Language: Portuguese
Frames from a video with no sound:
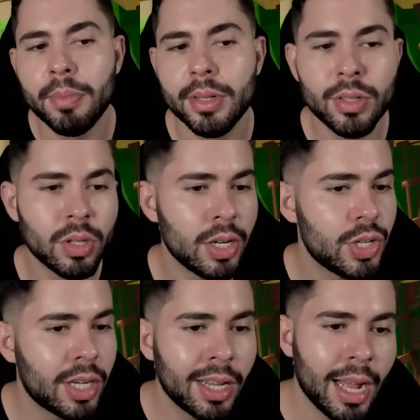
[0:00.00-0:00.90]
preciso ali
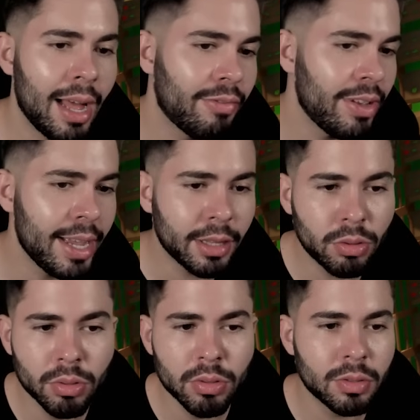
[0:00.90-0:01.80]
de
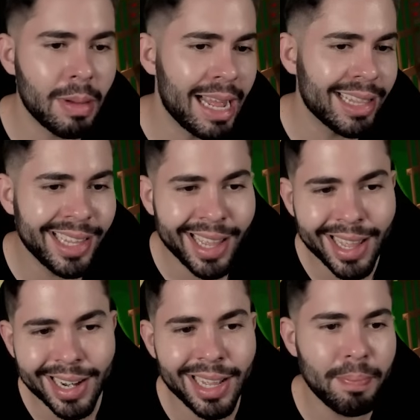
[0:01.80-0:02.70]
gravetos,
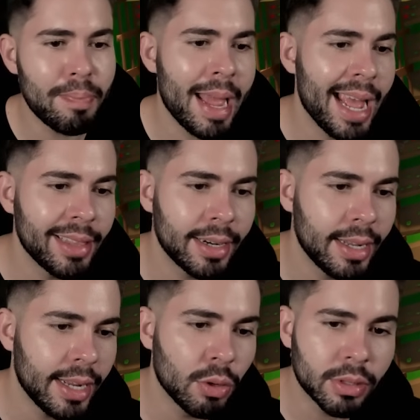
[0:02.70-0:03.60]
madeira,
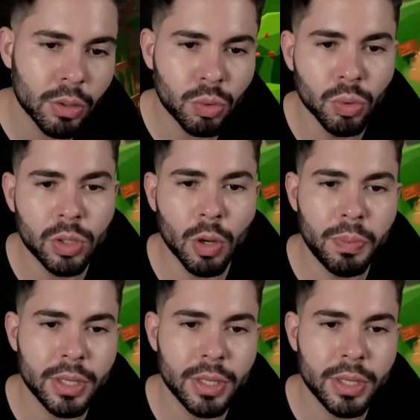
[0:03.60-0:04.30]
pedra. Eu tenho tudo que eu